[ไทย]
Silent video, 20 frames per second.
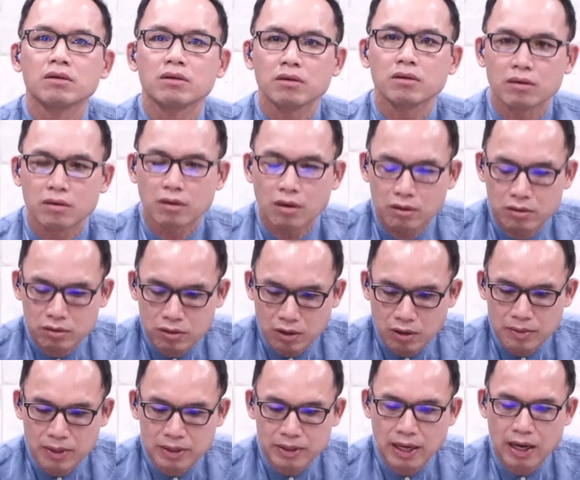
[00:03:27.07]
ร้องต่อพ
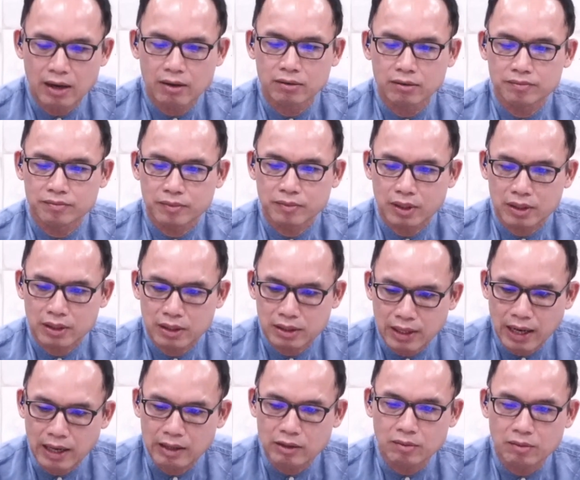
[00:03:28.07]
ระเจ้าทิ
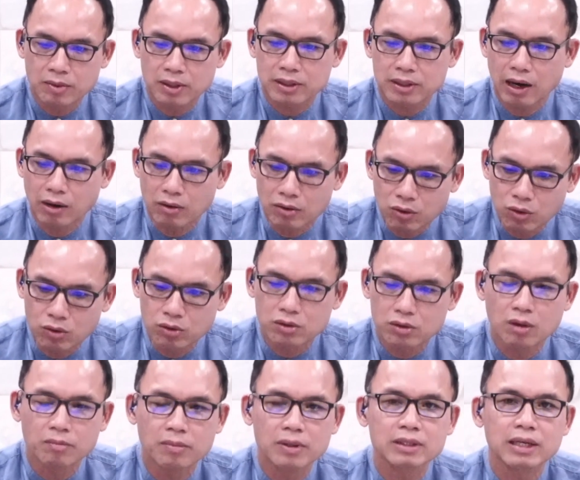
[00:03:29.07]
ฐานต่อพระเจ้าทูลต่อ
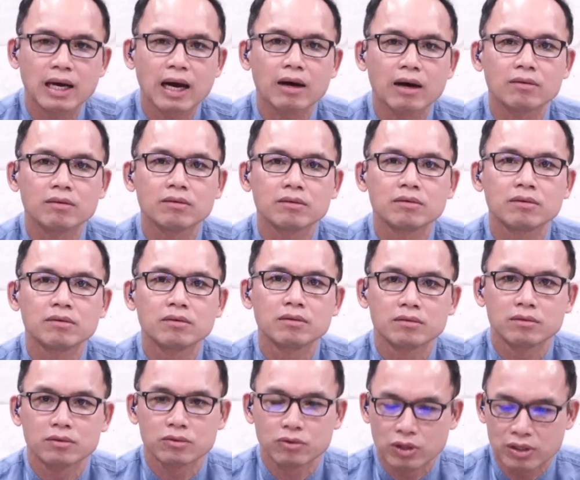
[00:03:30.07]
พระเจ้า
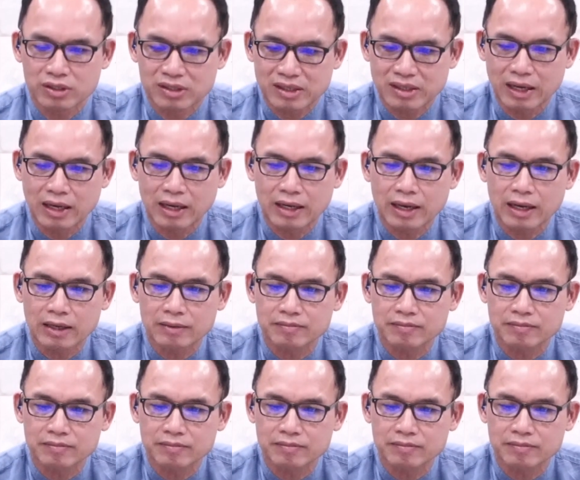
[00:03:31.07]
ด้วยเสียงอันดัง